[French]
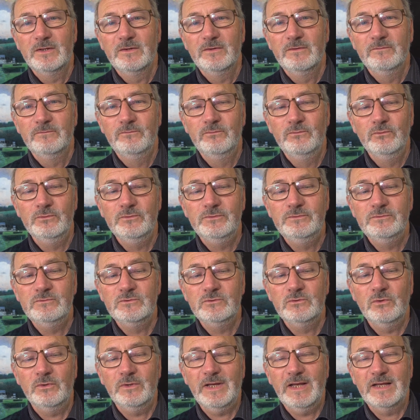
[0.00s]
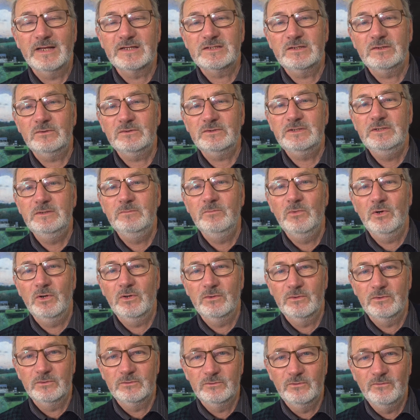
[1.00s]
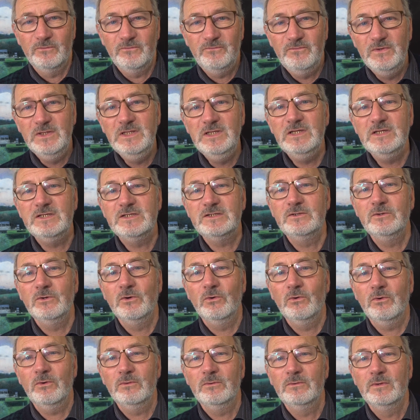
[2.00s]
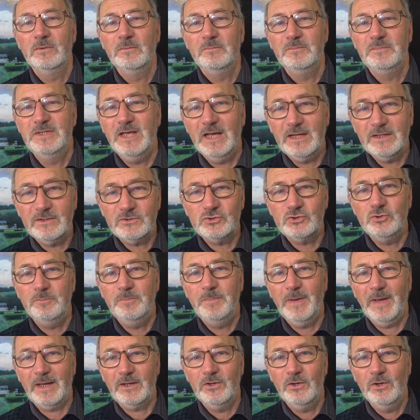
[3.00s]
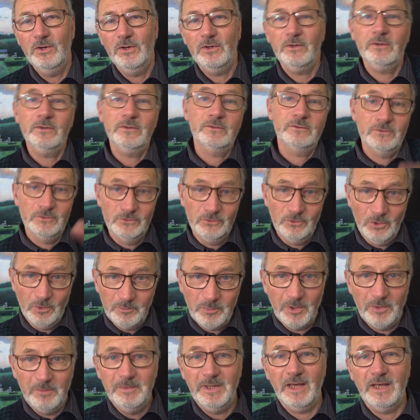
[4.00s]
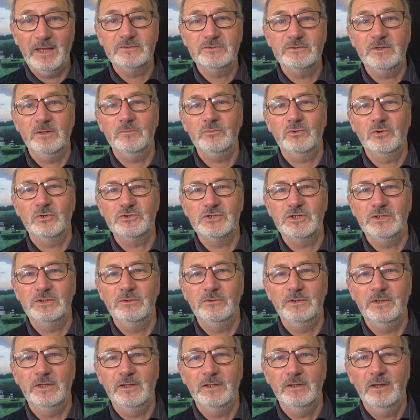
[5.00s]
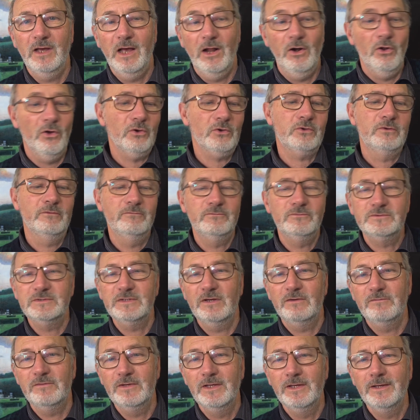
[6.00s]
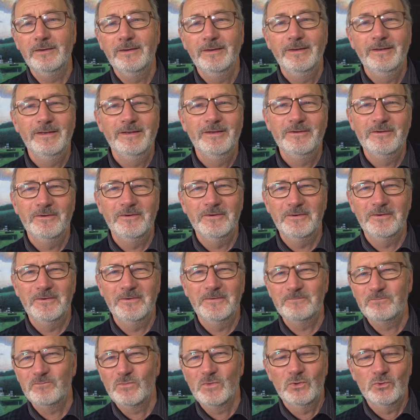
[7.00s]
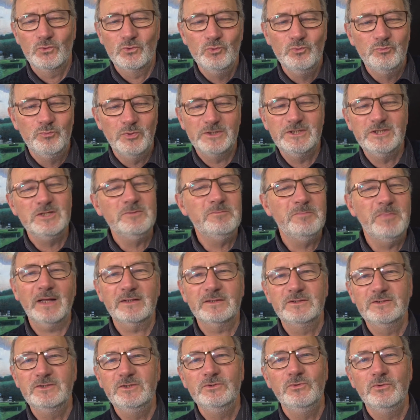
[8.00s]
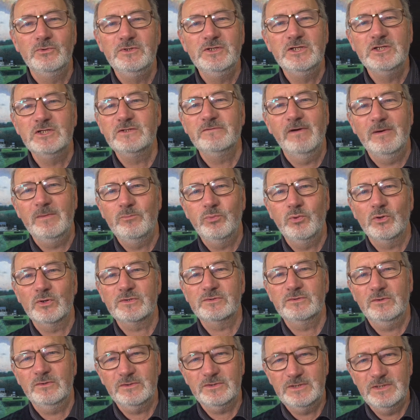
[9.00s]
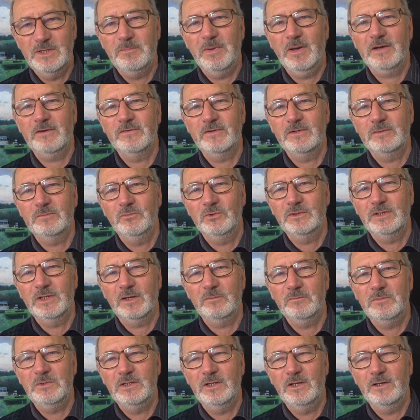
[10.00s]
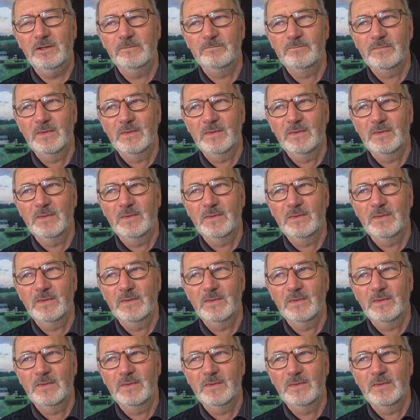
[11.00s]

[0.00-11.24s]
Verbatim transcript: vous aurez un sentiment de finition bien supérieur que dans le premier exemple que j'ai donné, alors que vous avez euh, qu'une petite partie de 10-20% qui est parfaitement terminée.